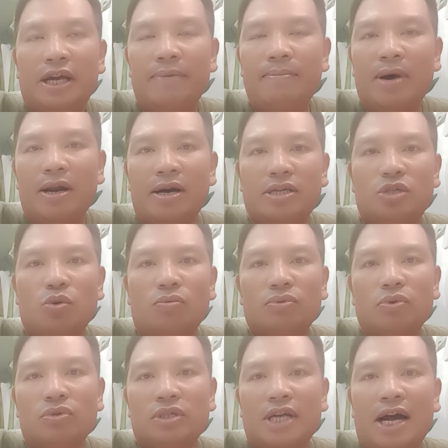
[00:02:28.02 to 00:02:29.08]
thế mà lợi dụng
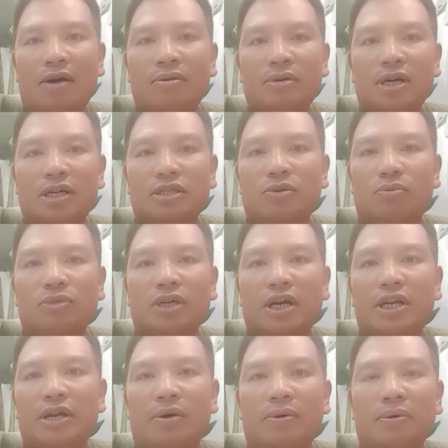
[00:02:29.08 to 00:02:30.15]
tôn giáo lợi dụng
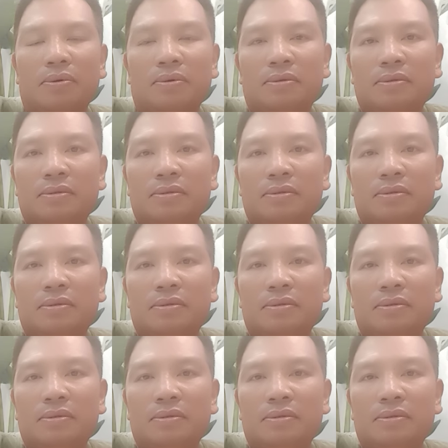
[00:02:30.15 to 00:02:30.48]
những cái điều